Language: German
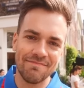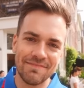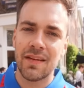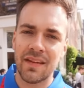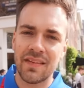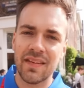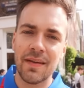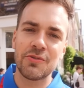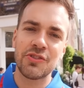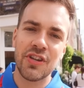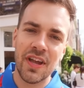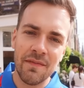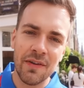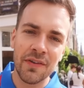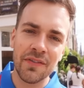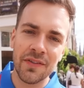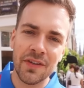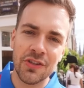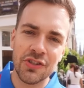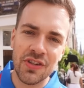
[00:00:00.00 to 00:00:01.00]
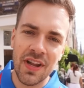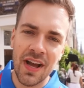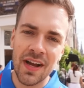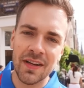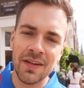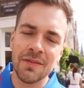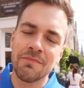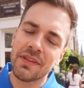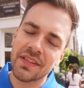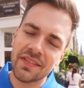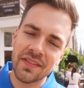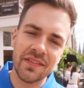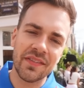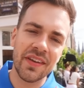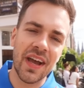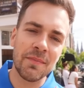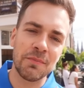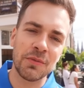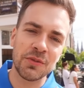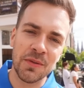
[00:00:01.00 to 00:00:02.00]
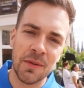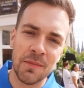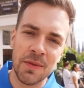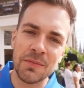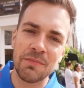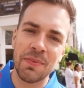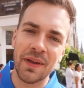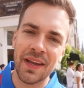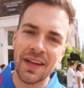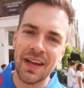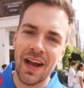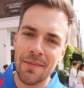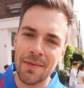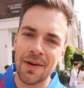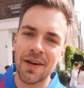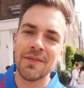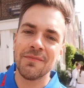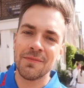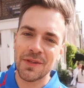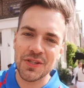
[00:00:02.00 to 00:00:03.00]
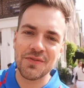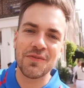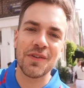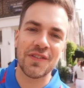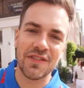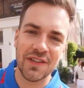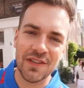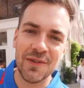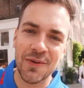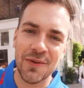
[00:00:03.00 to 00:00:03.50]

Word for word: Deshalb stellen wir uns in die Schlange, ein bisschen Zeit muss man mitbringen, aber es wird sich